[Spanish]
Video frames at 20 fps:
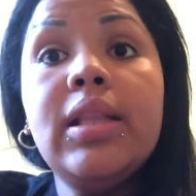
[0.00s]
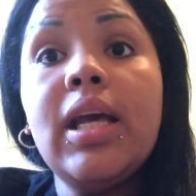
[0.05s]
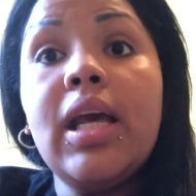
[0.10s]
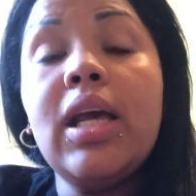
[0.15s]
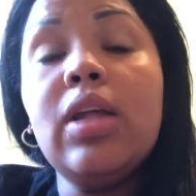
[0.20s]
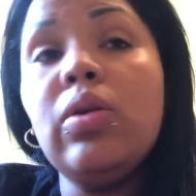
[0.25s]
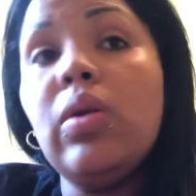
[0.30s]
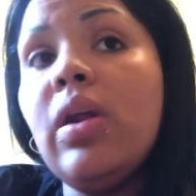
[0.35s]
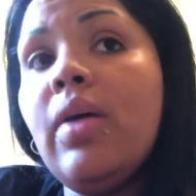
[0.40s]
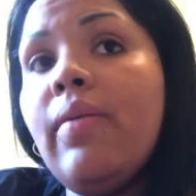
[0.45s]
de
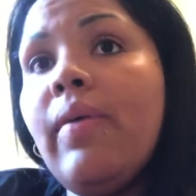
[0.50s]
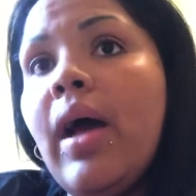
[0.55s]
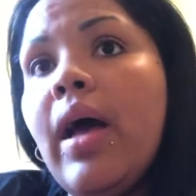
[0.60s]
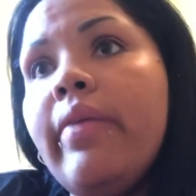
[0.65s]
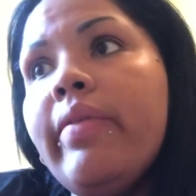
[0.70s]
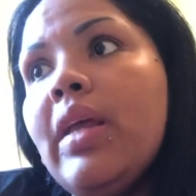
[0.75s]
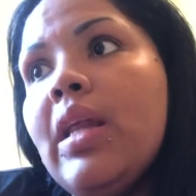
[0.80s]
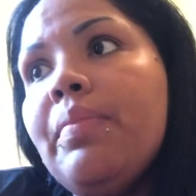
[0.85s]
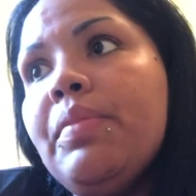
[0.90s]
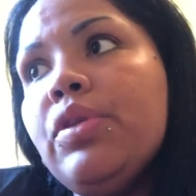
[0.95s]
que no le
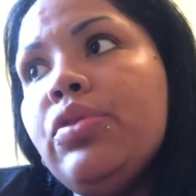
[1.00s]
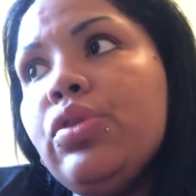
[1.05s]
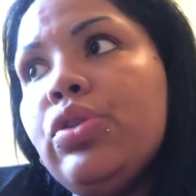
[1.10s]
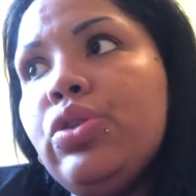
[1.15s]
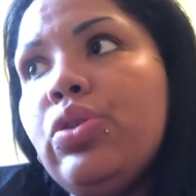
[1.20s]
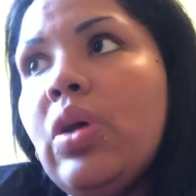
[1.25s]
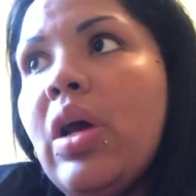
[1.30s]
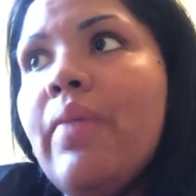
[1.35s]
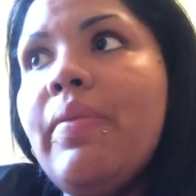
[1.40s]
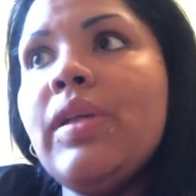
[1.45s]
baja bien la
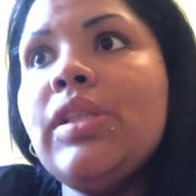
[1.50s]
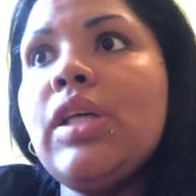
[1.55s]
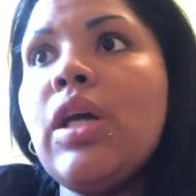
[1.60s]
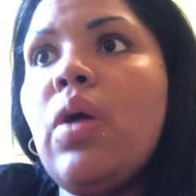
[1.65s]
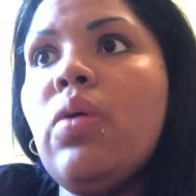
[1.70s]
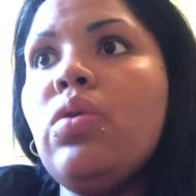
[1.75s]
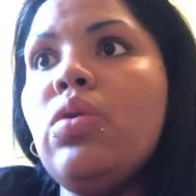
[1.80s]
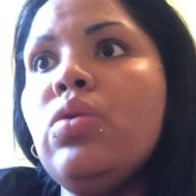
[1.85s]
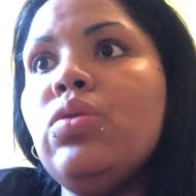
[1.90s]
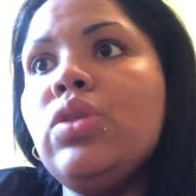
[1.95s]
menstruación, a veces
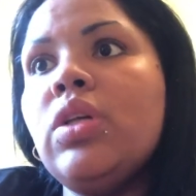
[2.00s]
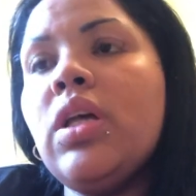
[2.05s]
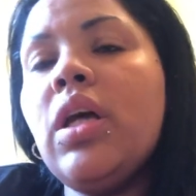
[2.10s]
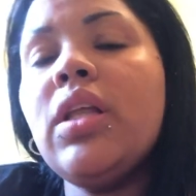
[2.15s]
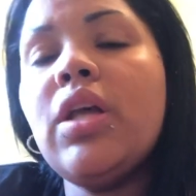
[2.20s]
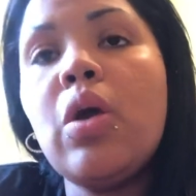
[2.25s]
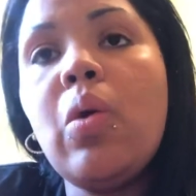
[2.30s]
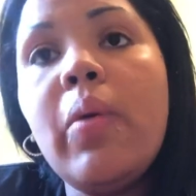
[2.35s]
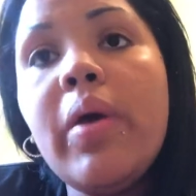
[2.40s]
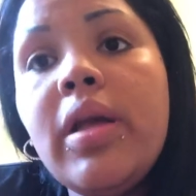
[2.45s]
que uno no se
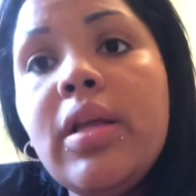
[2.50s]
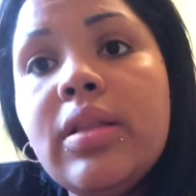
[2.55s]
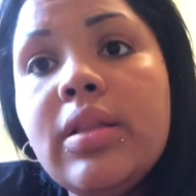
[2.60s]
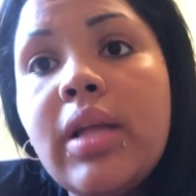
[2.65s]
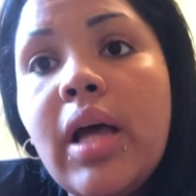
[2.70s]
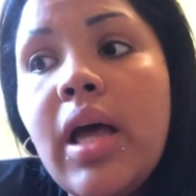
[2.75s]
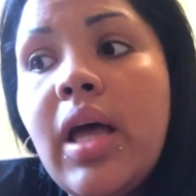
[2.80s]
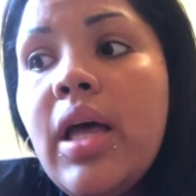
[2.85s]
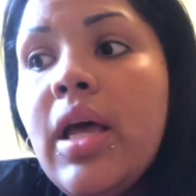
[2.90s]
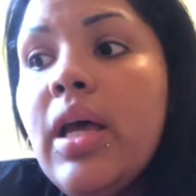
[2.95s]
da de
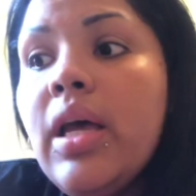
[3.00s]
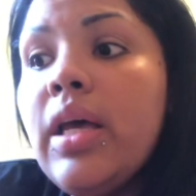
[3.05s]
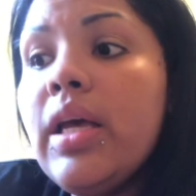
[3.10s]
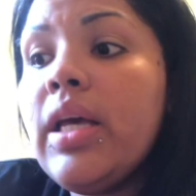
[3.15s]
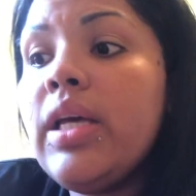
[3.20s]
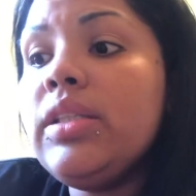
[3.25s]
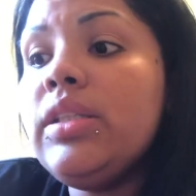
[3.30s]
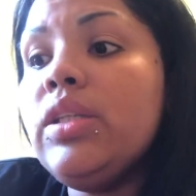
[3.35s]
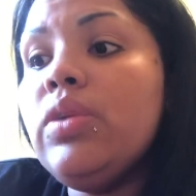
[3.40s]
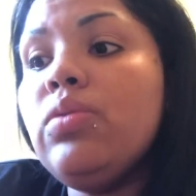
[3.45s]
cuenta,
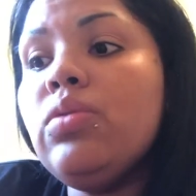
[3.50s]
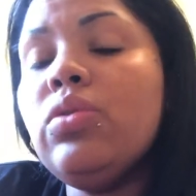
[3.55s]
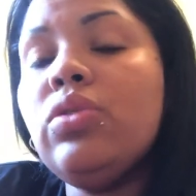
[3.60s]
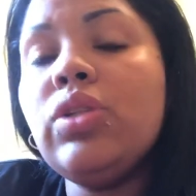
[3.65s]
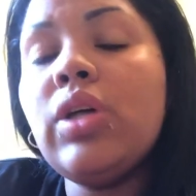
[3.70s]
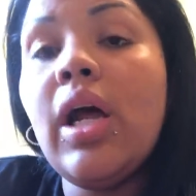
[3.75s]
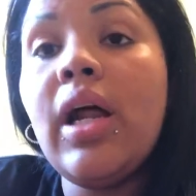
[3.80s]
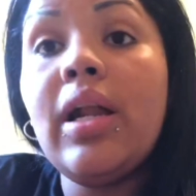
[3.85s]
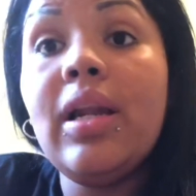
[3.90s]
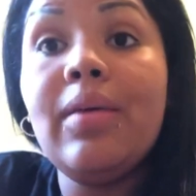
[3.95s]
que si uno
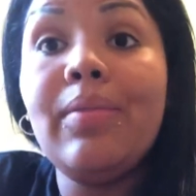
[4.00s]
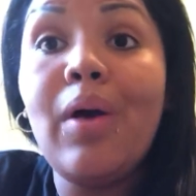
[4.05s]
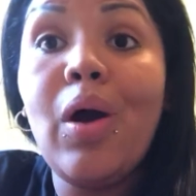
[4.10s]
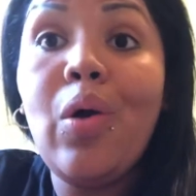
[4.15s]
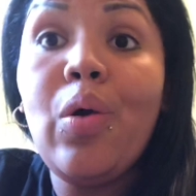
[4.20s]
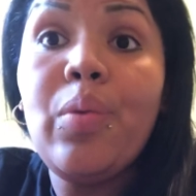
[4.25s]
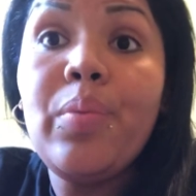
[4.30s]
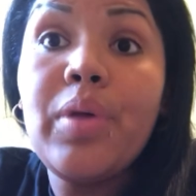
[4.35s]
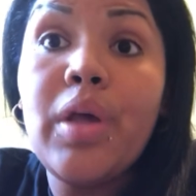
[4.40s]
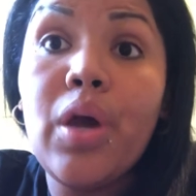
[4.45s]
ya le
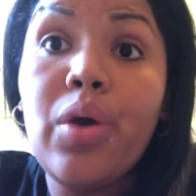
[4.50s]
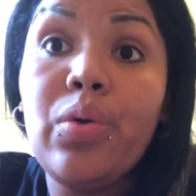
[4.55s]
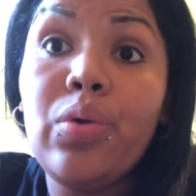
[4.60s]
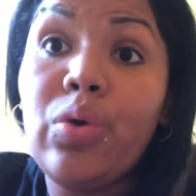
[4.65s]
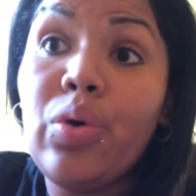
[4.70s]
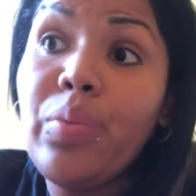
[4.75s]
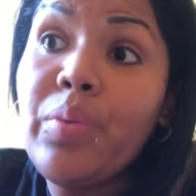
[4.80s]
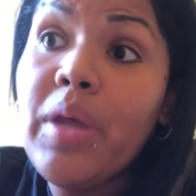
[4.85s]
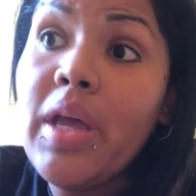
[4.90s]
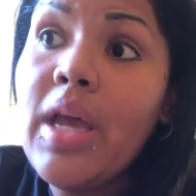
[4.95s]
bajó bien o
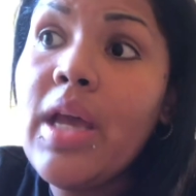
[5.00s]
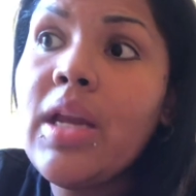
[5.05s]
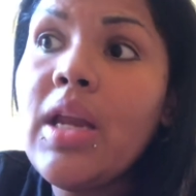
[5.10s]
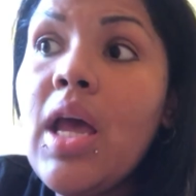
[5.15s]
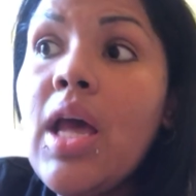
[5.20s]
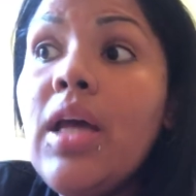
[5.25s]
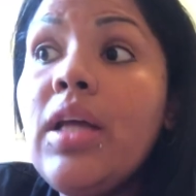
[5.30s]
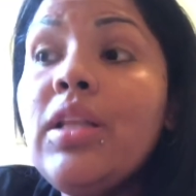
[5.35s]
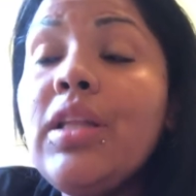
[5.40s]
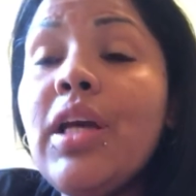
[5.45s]
no bien.
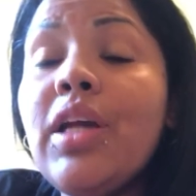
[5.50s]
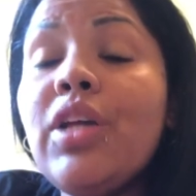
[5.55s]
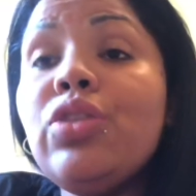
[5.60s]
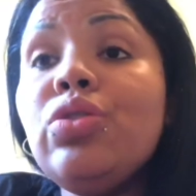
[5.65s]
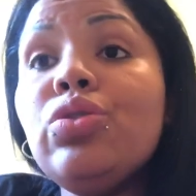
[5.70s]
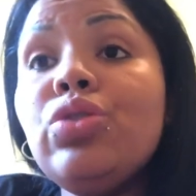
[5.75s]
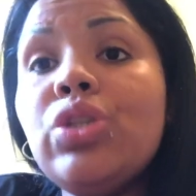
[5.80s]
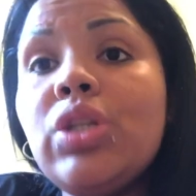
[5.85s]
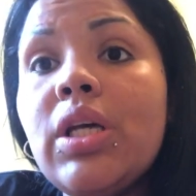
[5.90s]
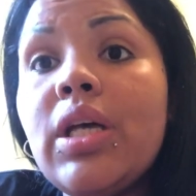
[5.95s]
De
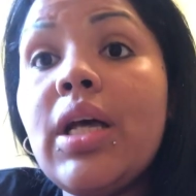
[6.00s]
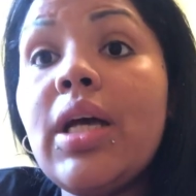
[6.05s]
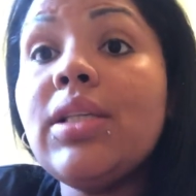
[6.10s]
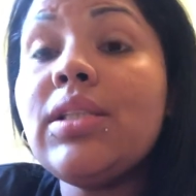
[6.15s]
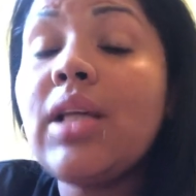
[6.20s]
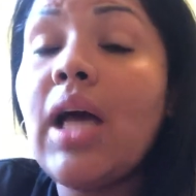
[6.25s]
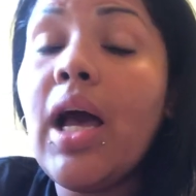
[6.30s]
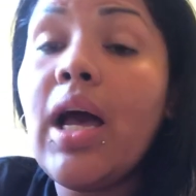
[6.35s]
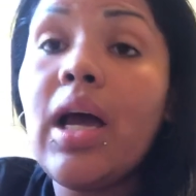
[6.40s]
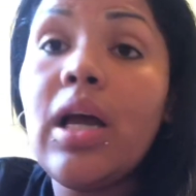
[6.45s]
hecho,
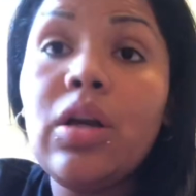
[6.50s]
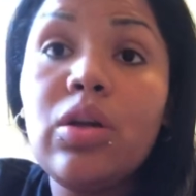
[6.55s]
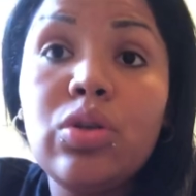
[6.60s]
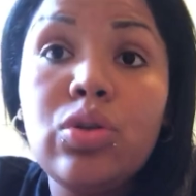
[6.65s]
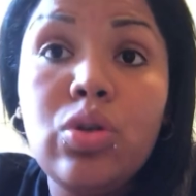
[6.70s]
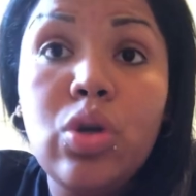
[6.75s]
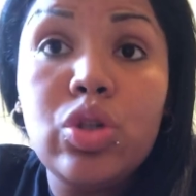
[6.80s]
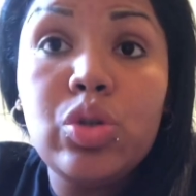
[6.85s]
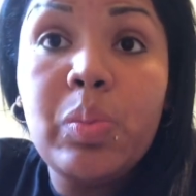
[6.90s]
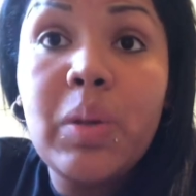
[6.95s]
chicas, háganlo
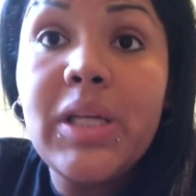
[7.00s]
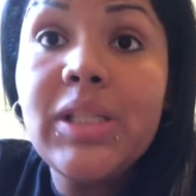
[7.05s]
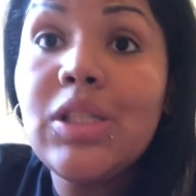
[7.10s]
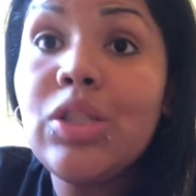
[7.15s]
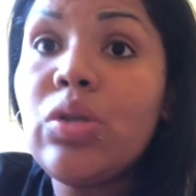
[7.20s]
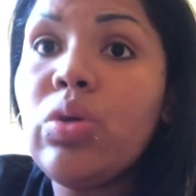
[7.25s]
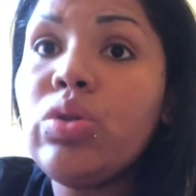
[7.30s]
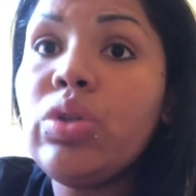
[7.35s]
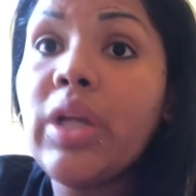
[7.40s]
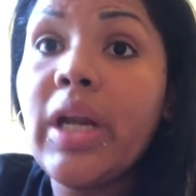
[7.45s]
dos
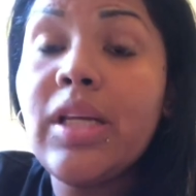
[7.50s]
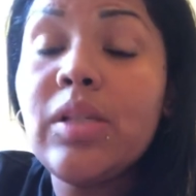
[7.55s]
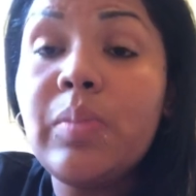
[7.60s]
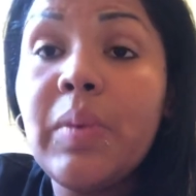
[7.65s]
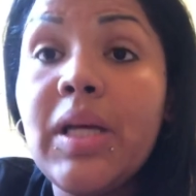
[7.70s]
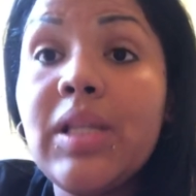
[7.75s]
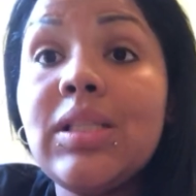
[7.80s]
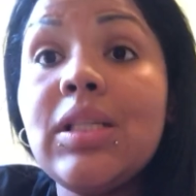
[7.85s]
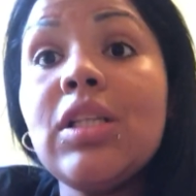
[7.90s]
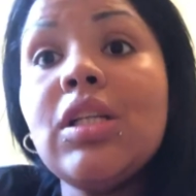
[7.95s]
veces o tres
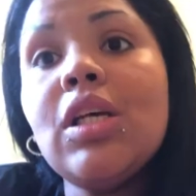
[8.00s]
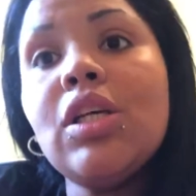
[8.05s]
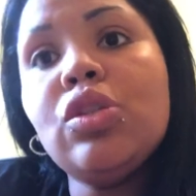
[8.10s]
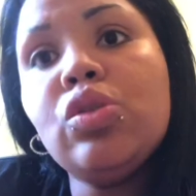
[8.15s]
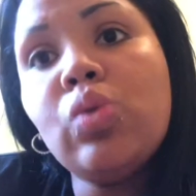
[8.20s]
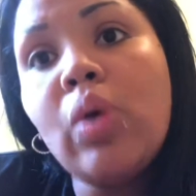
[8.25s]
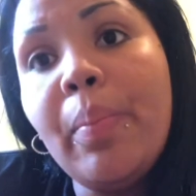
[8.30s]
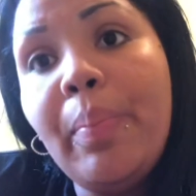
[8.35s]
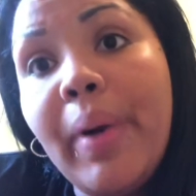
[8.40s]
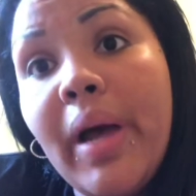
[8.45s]
veces, eh,
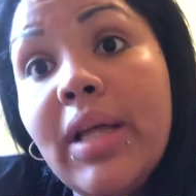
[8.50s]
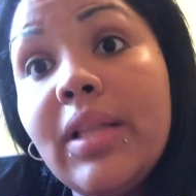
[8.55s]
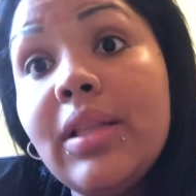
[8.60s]
su